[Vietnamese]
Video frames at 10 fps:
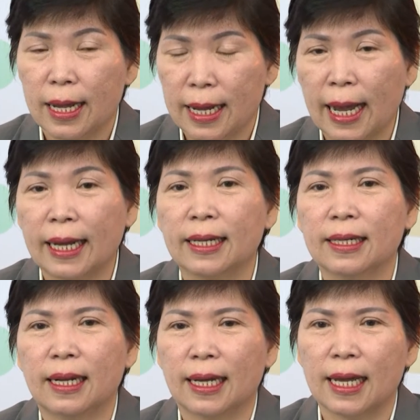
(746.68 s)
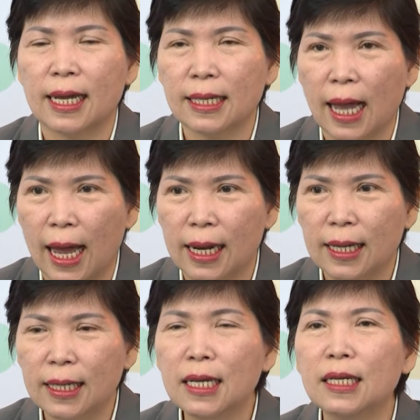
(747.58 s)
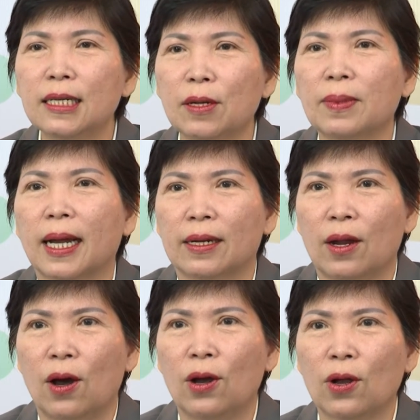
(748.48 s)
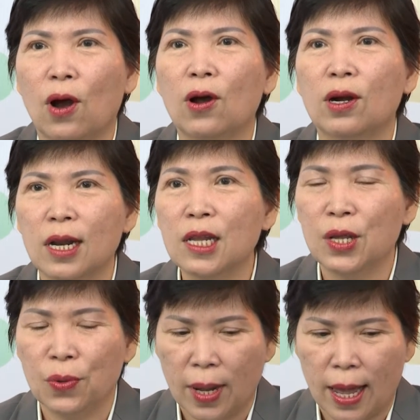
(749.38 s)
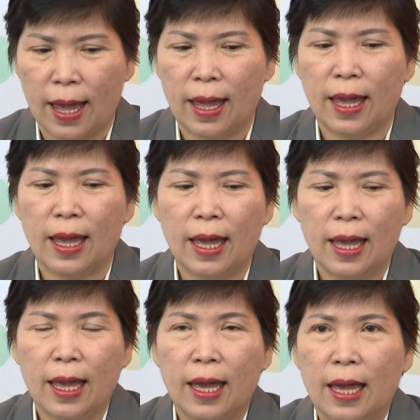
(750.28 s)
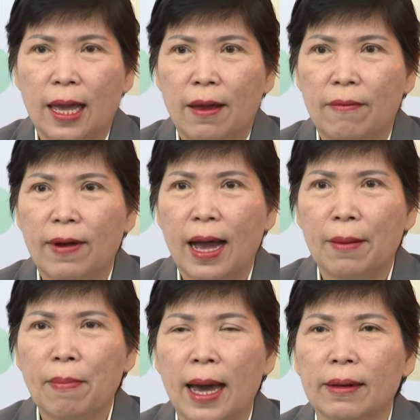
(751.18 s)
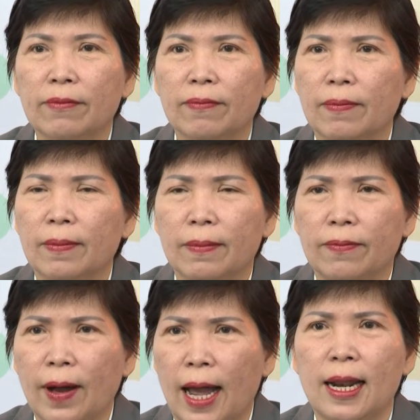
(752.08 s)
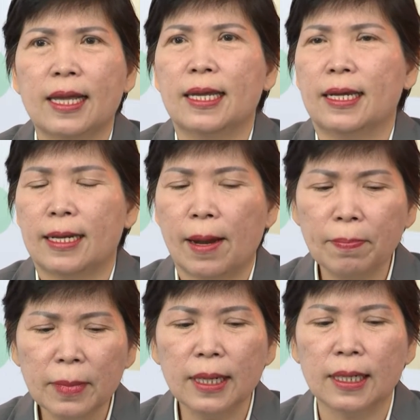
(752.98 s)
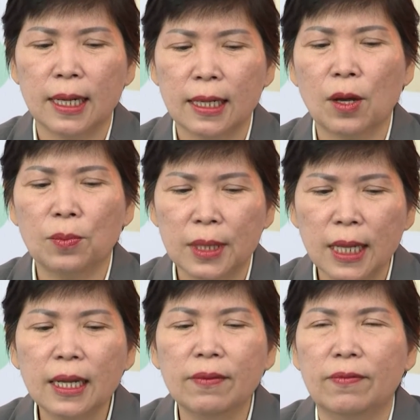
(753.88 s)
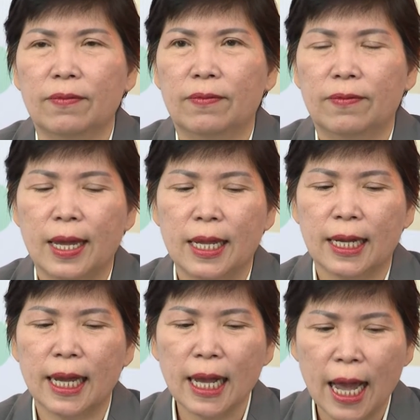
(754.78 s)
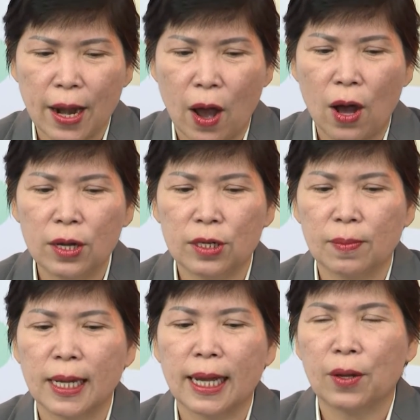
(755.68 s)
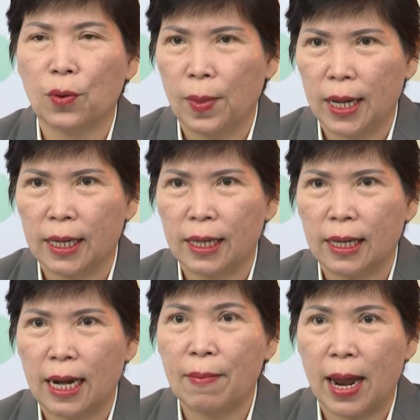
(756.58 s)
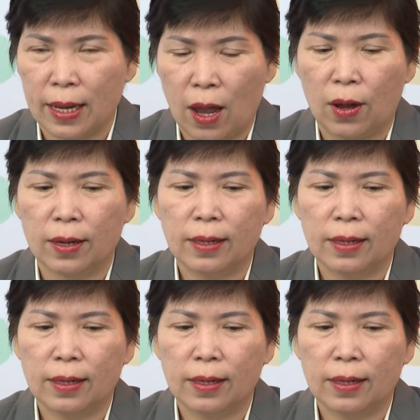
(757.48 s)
ngành là ngành khách sạn nhưng trong ngành đó có rất nhiều nghề và bạn phải là gì nắm được những cái thông tin về những cái nghề đó trong cái ngành của mình để bạn chọn